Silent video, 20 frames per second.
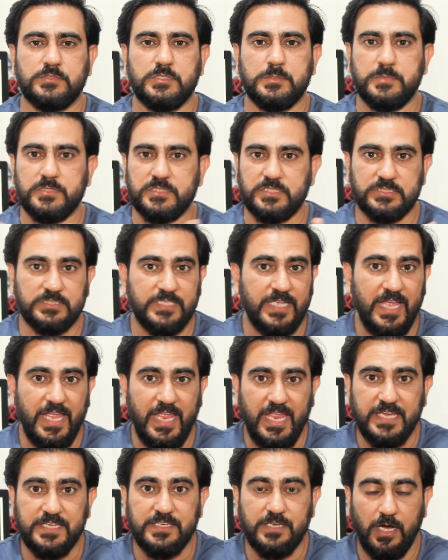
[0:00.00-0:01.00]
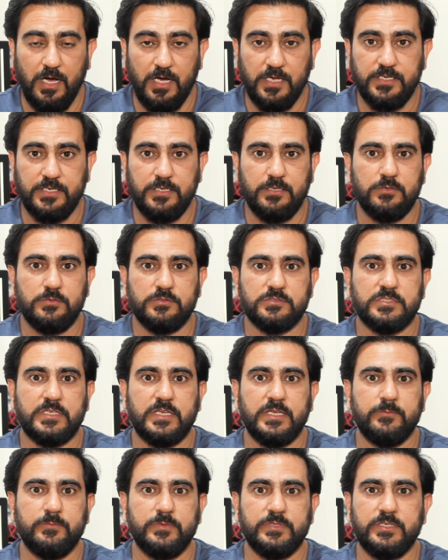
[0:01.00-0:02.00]
ज़बरदस्त हिट आए हैं
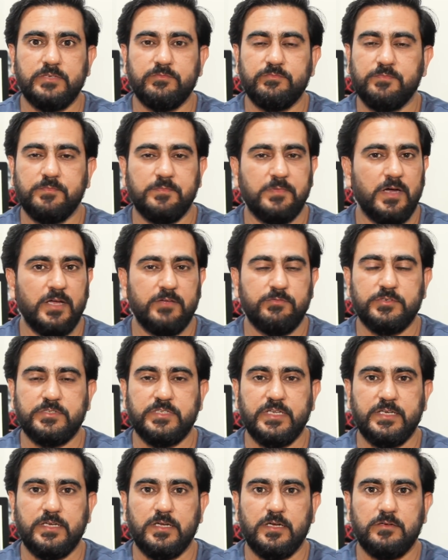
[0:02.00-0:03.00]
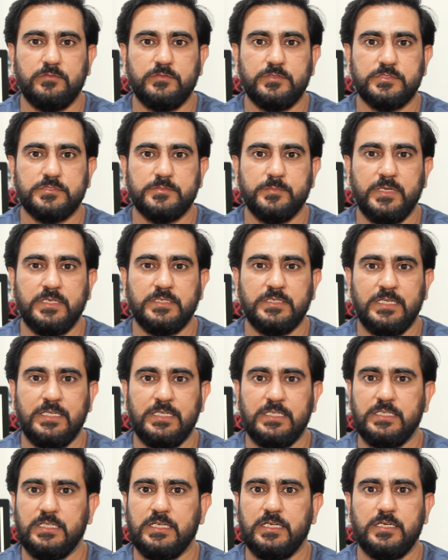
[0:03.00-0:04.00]
उसके विद इन फाइव और टेन आवर्स में
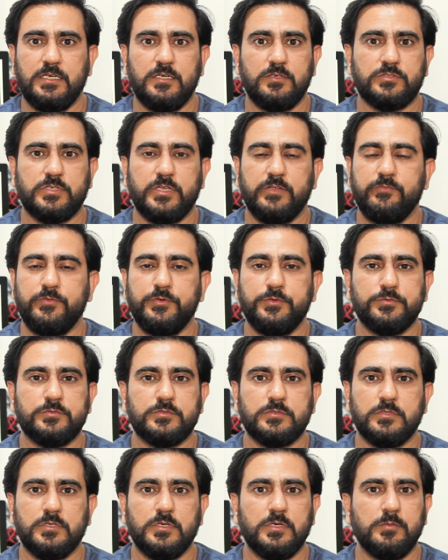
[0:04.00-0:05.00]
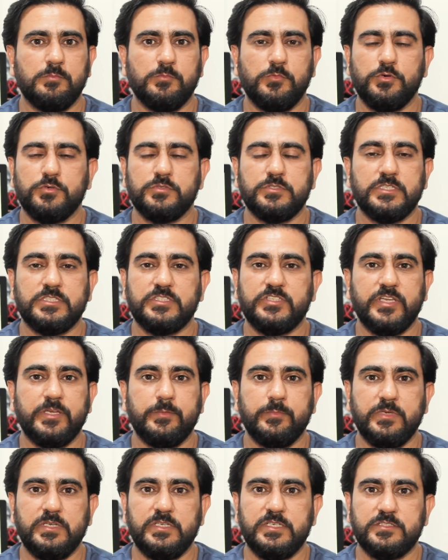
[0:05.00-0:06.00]
उसके व्यूज़ मोर देन थ्री
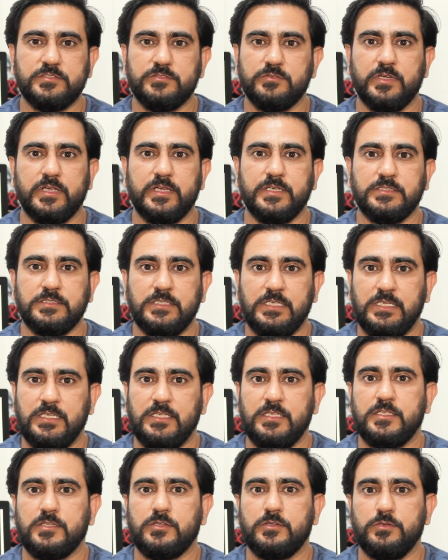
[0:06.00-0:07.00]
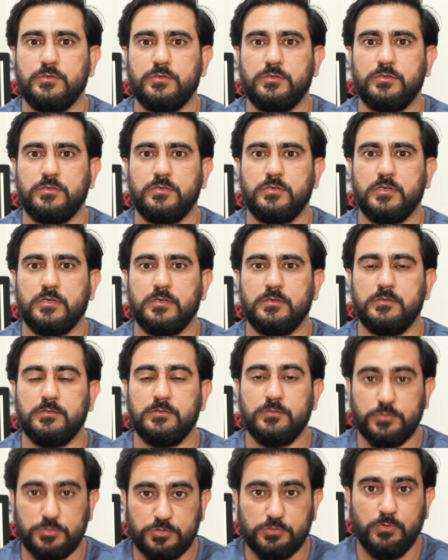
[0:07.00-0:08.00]
मिलियंस हो गए तो
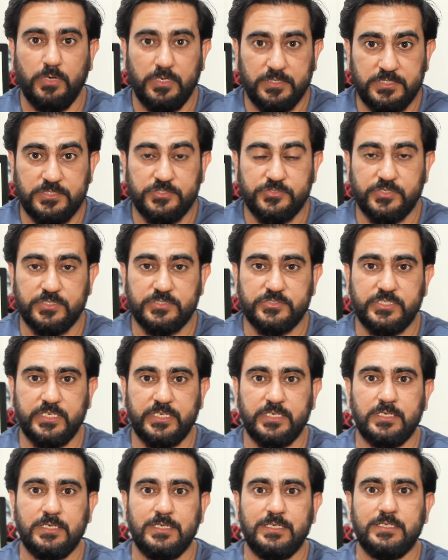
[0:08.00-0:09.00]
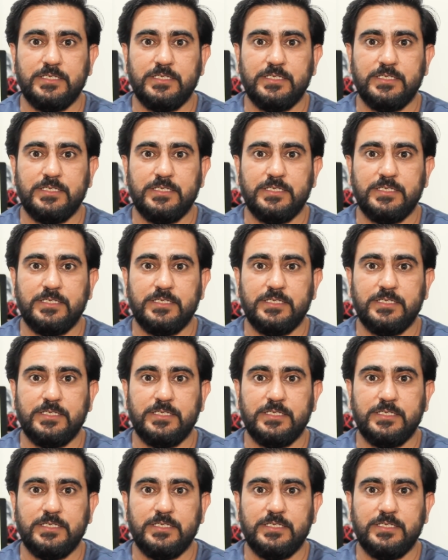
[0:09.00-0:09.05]
लुक्स क्वाइट इंटरेस्टिंग